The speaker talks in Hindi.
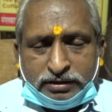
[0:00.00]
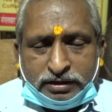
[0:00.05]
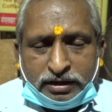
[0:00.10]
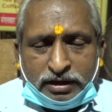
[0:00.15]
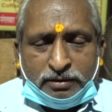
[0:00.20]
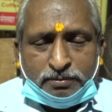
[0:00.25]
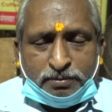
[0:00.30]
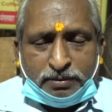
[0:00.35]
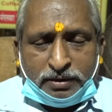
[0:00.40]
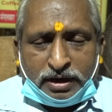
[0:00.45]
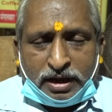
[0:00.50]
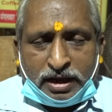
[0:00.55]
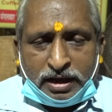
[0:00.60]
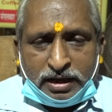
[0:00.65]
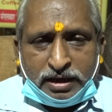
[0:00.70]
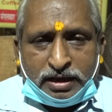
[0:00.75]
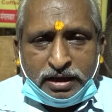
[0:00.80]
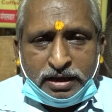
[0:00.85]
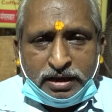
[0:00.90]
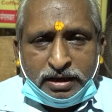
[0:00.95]
सेल पर
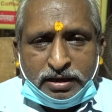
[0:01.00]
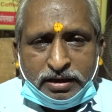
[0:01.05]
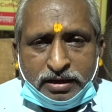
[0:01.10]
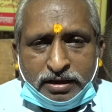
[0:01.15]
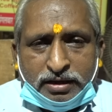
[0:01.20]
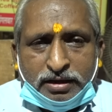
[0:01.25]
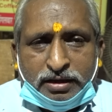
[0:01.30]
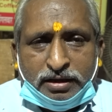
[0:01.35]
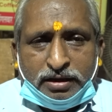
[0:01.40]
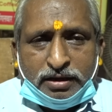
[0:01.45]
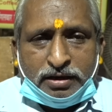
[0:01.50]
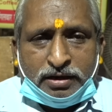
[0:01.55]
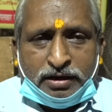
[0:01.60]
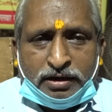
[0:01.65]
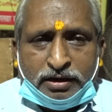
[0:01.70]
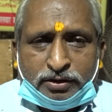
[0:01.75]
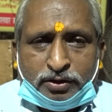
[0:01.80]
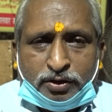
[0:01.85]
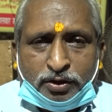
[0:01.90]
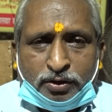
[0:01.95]
आए हैं
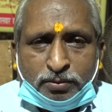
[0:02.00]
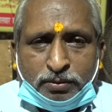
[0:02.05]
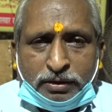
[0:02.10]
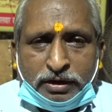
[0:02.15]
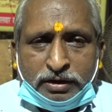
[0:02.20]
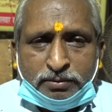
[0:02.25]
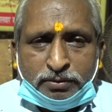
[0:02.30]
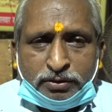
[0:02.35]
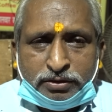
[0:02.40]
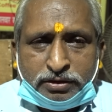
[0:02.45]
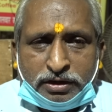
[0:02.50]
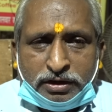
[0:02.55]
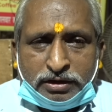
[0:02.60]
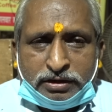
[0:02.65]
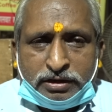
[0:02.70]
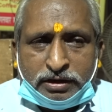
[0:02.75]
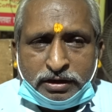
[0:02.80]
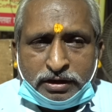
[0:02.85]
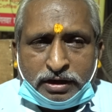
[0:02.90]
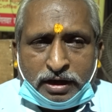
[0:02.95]
नहीं तो बड़ी मुश्किल
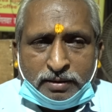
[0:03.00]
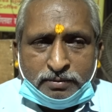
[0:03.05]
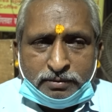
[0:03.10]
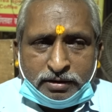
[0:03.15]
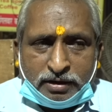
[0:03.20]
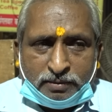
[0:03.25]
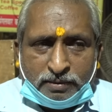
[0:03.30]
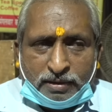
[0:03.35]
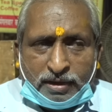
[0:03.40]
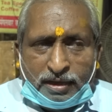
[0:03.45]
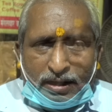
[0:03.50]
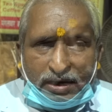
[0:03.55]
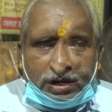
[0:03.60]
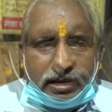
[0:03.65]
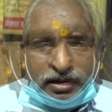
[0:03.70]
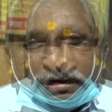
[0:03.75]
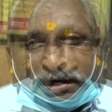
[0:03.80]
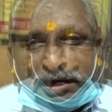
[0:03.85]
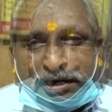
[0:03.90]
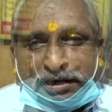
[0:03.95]
से काम जमा
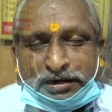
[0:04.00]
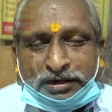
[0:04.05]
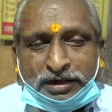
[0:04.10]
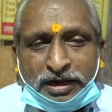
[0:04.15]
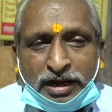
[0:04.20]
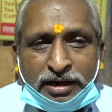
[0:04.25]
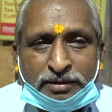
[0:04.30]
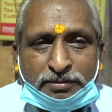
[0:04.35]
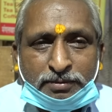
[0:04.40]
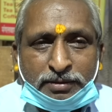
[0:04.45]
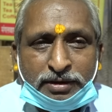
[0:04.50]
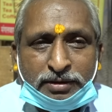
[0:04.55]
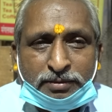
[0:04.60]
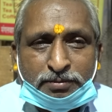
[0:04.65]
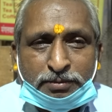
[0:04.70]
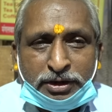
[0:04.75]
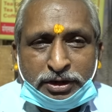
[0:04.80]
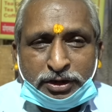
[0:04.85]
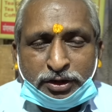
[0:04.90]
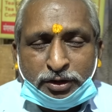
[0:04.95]
है 99
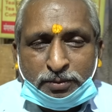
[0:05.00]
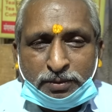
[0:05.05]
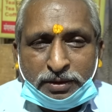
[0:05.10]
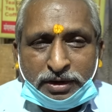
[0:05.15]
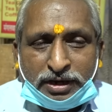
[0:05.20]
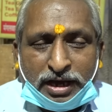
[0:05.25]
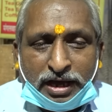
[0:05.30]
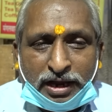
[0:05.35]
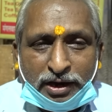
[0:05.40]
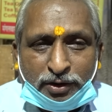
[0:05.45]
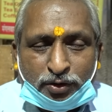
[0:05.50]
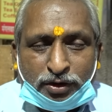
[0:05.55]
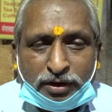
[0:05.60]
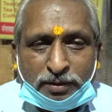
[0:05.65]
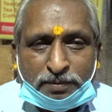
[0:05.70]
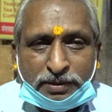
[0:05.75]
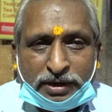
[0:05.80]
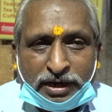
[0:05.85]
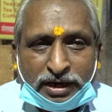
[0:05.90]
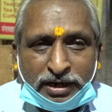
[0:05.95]
में बीस रुपए का आलू
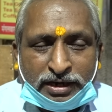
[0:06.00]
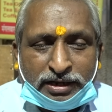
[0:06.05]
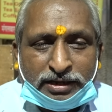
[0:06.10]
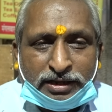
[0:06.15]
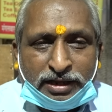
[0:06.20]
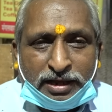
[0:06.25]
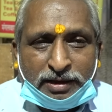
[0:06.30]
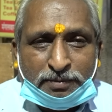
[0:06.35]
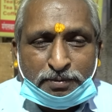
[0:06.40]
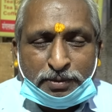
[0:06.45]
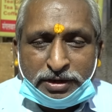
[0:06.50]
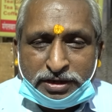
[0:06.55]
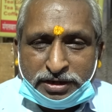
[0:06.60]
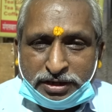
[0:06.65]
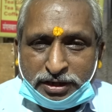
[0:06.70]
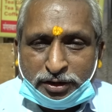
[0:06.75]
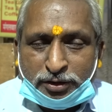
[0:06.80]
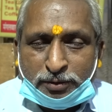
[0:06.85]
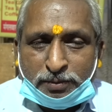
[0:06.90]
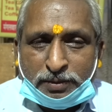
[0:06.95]
का पराठा था
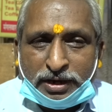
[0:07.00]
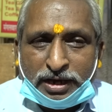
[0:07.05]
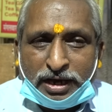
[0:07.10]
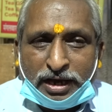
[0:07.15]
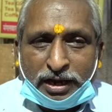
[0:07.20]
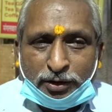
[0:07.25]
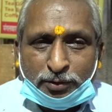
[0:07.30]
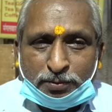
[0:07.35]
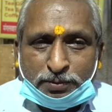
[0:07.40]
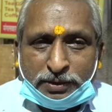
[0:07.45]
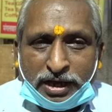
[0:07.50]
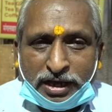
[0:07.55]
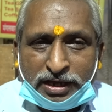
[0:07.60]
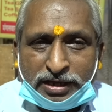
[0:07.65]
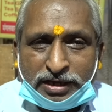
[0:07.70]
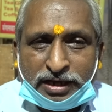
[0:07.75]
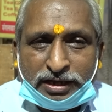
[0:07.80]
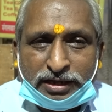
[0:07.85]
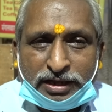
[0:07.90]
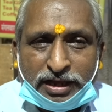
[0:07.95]
पच्चीस रुपए का आलू
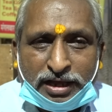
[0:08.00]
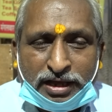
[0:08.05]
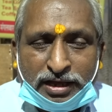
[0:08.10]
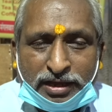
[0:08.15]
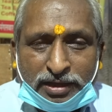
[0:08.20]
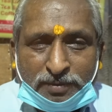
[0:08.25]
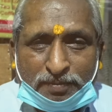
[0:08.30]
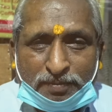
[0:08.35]
प्याज का था